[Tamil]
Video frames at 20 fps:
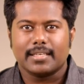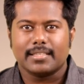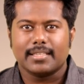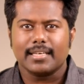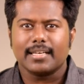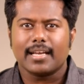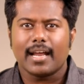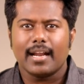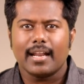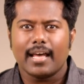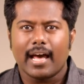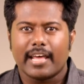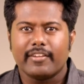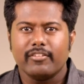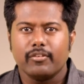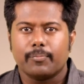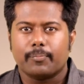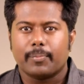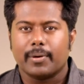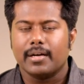இதற்கான
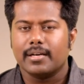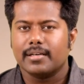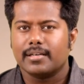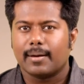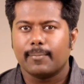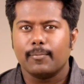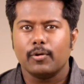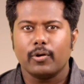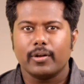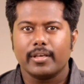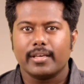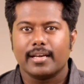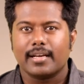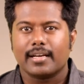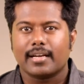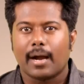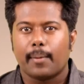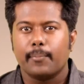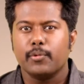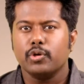அறிவிப்பை நம்மளுடைய
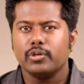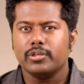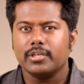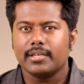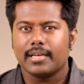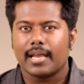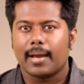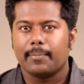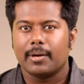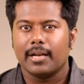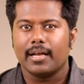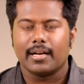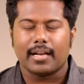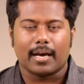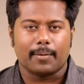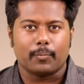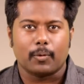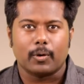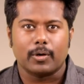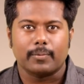கம்யூனிட்டி டேபில்
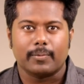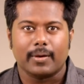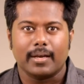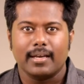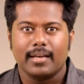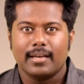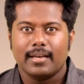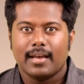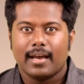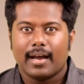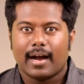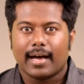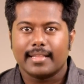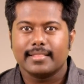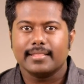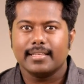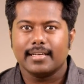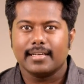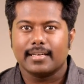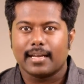நான் போடுவேன்
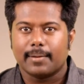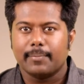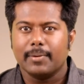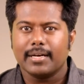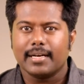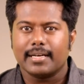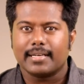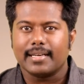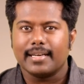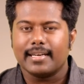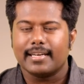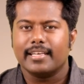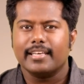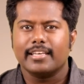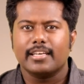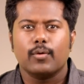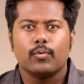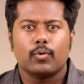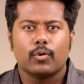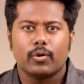அந்த நபர்கிட்ட
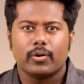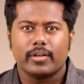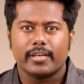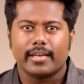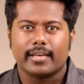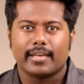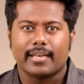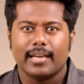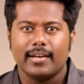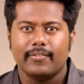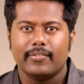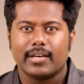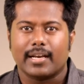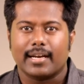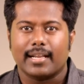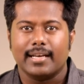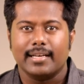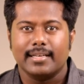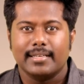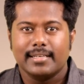நீங்கள் உங்களுடைய
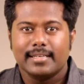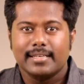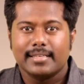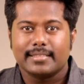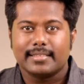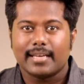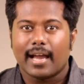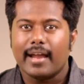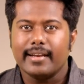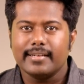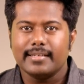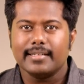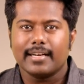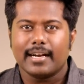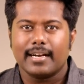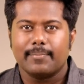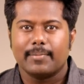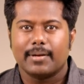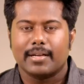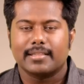கேள்விகளை
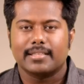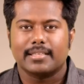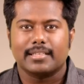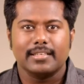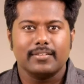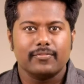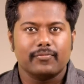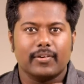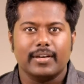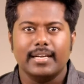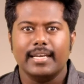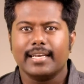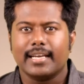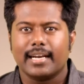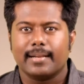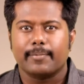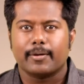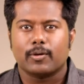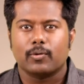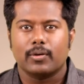ஞாயிற்றுக்கிழமையில
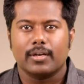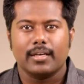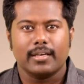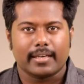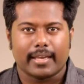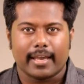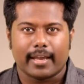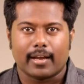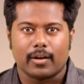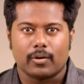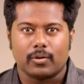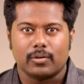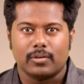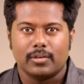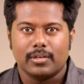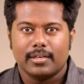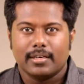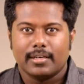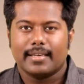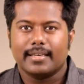வெள்ளிக்கிழமைக்குள்ளே கேட்கணும்
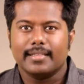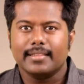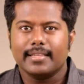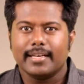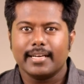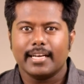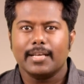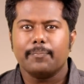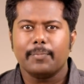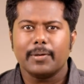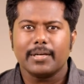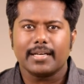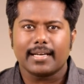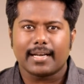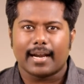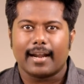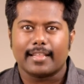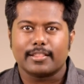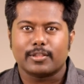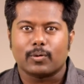இந்த இடைப்பட்ட
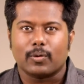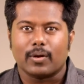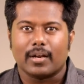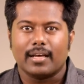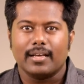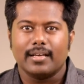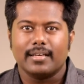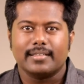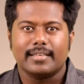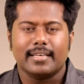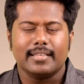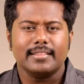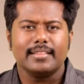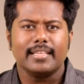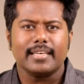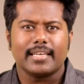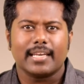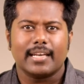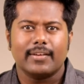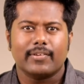காலத்துக்குள்ள
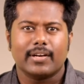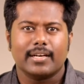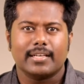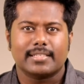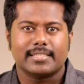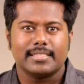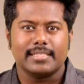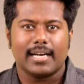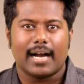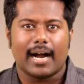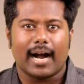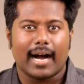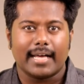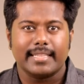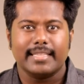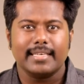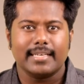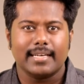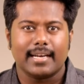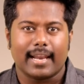எந்த கேள்விகளுக்கு
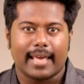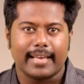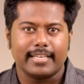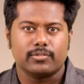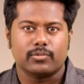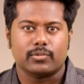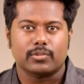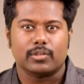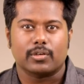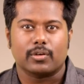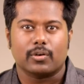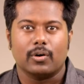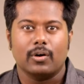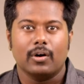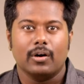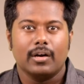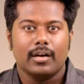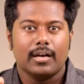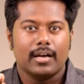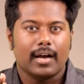அதிக லைக்ஸ் வந்திருக்கோ
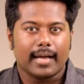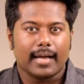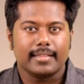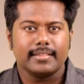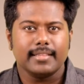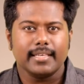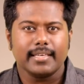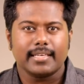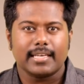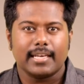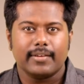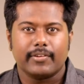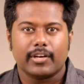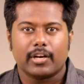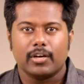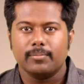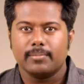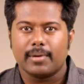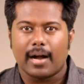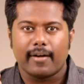அந்த
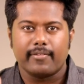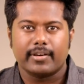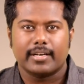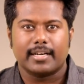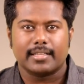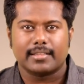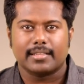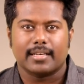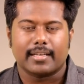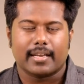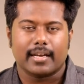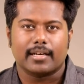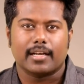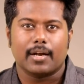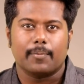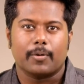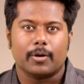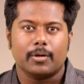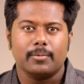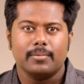கேள்விகளும் அவரிடத்தில்
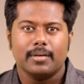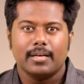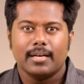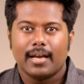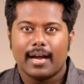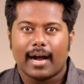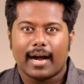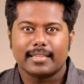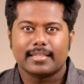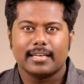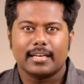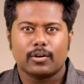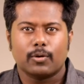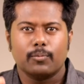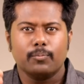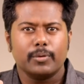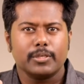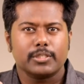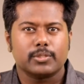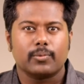கேட்கப்படும் அதில்
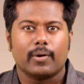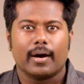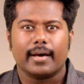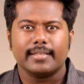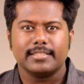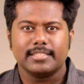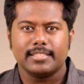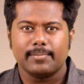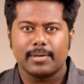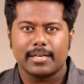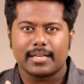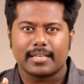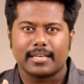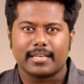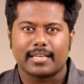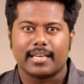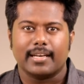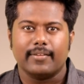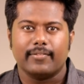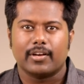ரொம்ப சுவாரஸ்யமாக
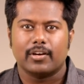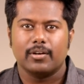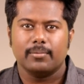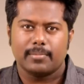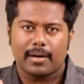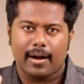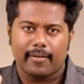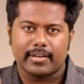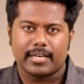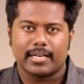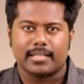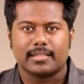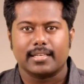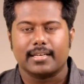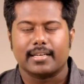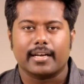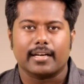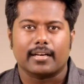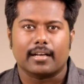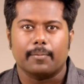இருக்கிற கேள்விகளும்
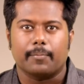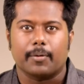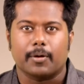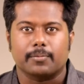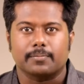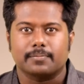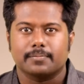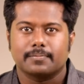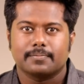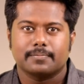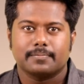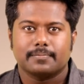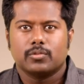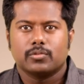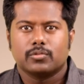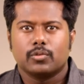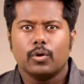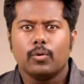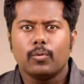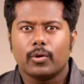அவரிடத்தில் கேட்கப்படும்
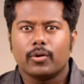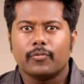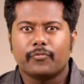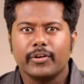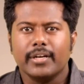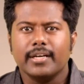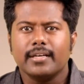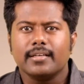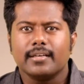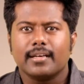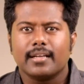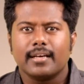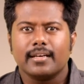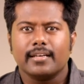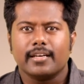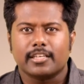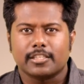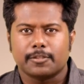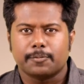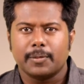ஸோ ஒரு ஃபீல்டில்
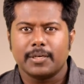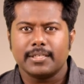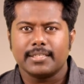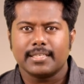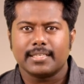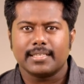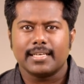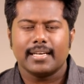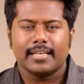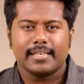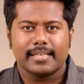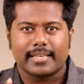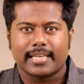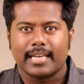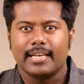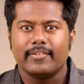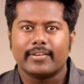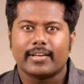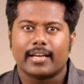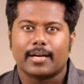எக்ஸ்பர்ட்டுக்கிட்ட நீங்கள்
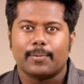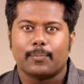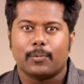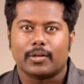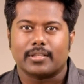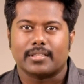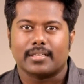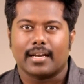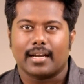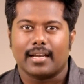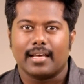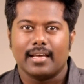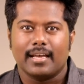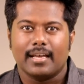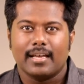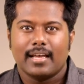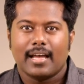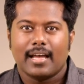கேள்வி கேட்க போகிறதுனால